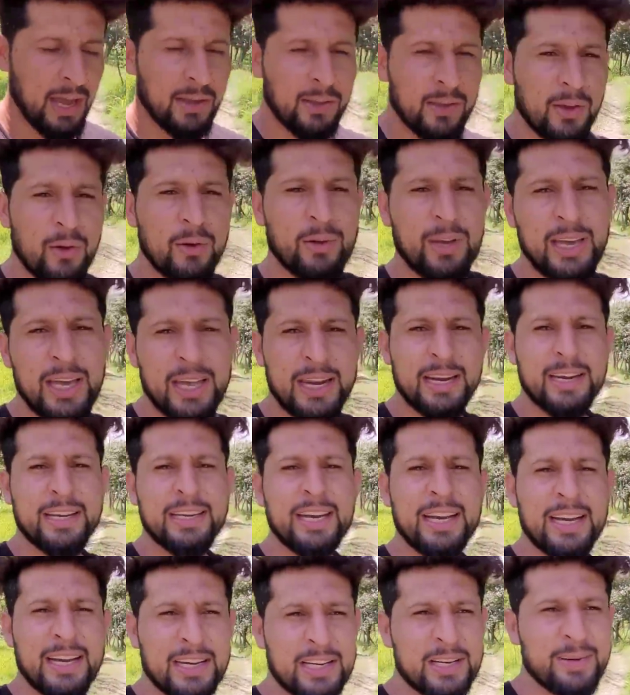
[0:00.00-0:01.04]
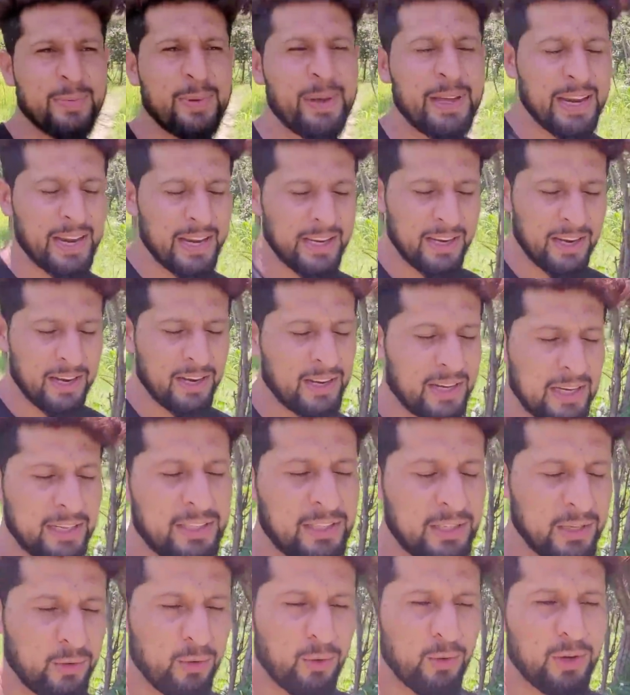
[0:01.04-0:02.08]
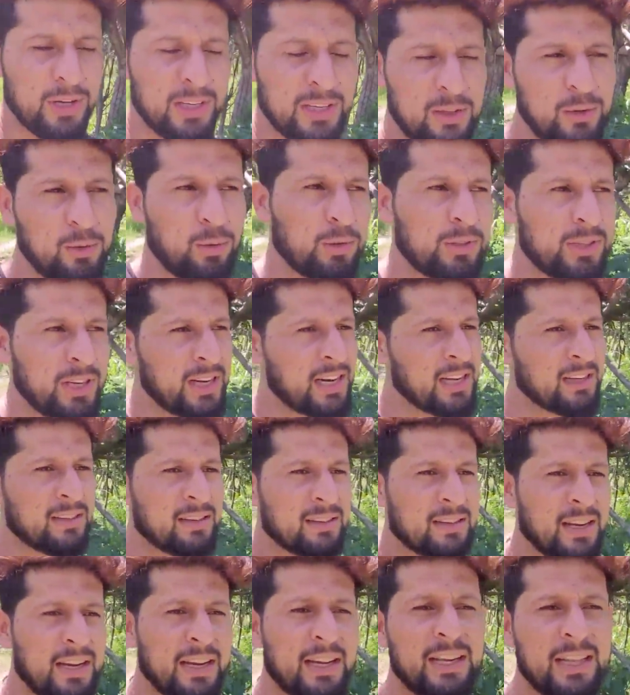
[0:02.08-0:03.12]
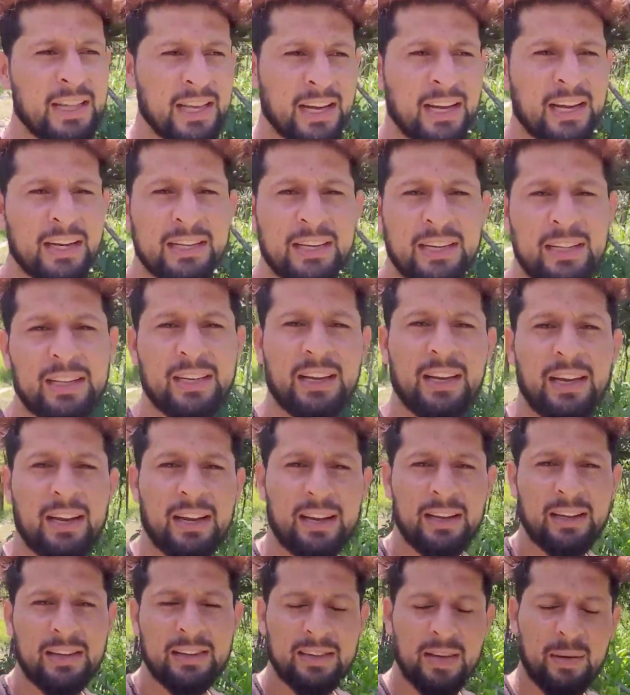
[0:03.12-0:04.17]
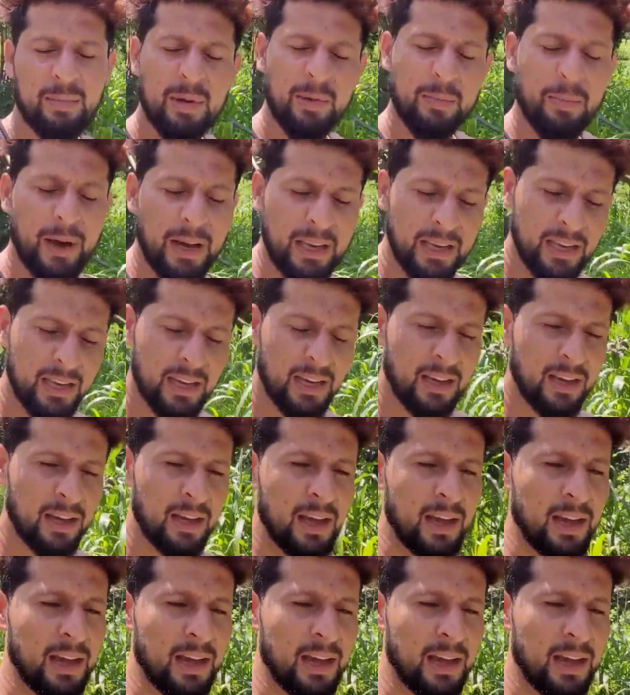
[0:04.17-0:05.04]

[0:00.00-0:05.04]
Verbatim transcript: क्योंकि यार ये कश्मीर है यहाँ किसी को किस दूसरी नज़र से नहीं देखा जाता यार सभी भाई हैं